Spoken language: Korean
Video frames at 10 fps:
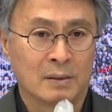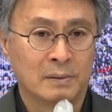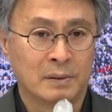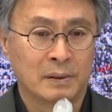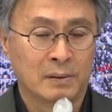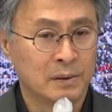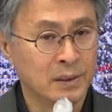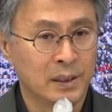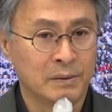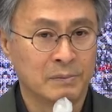라는
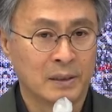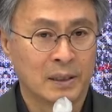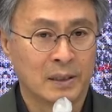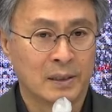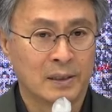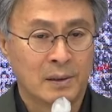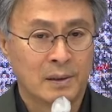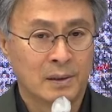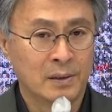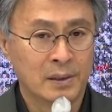그런 얘기입니다.
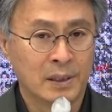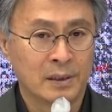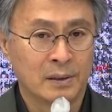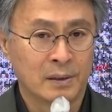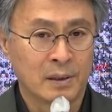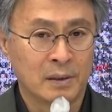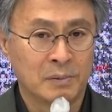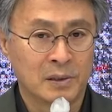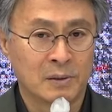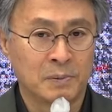이런 얘기는
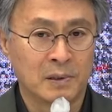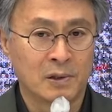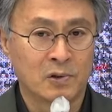KBS PD